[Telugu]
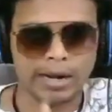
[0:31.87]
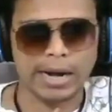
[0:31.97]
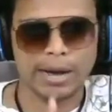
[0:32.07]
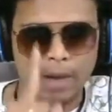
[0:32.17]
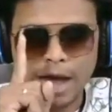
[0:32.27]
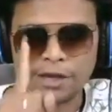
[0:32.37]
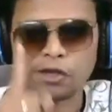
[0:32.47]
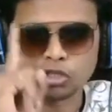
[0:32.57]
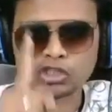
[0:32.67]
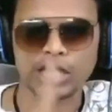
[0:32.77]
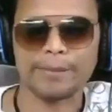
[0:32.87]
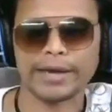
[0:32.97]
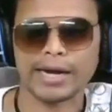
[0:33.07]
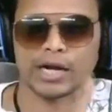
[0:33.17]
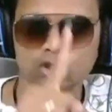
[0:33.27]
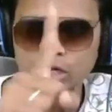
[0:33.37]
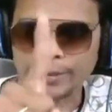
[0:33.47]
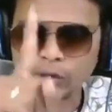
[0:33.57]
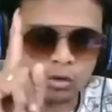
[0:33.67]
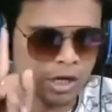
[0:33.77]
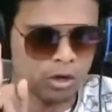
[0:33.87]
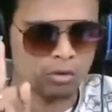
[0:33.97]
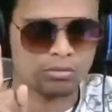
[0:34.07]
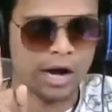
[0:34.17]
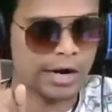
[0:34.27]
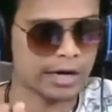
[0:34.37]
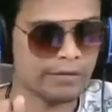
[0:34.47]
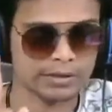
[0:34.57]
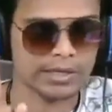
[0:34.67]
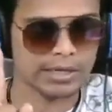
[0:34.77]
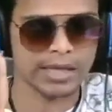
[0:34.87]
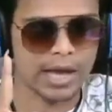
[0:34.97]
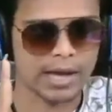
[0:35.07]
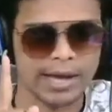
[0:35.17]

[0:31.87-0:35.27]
మన మా హీరోస్ గేమింగ్ అన్న తోటి పెట్టుకున్నాడు కాంట్రవర్సీ కింద